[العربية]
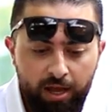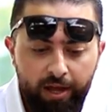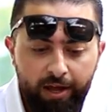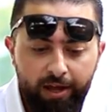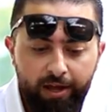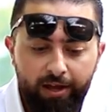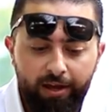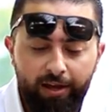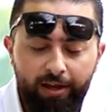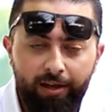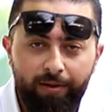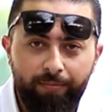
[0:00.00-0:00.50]

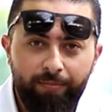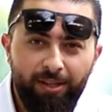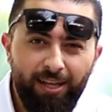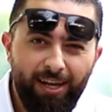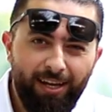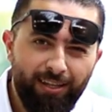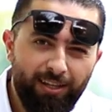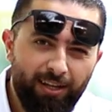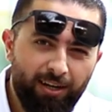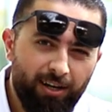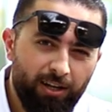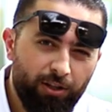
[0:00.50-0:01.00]
آه،
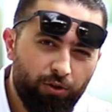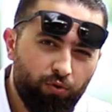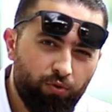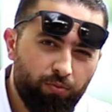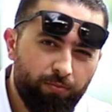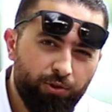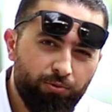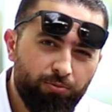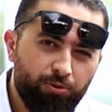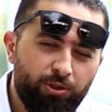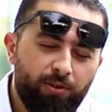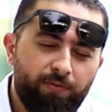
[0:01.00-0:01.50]
بداية راح
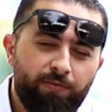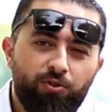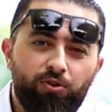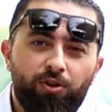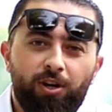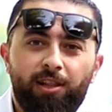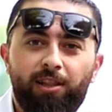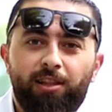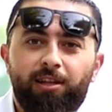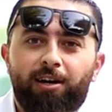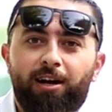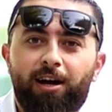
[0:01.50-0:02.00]
تكون مجموعة
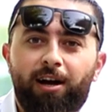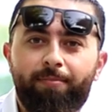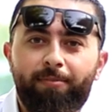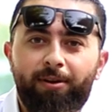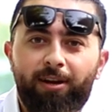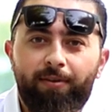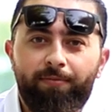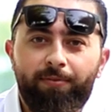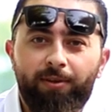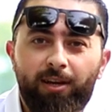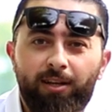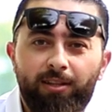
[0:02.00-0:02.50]
الفيديوهات اللي راح أعملها في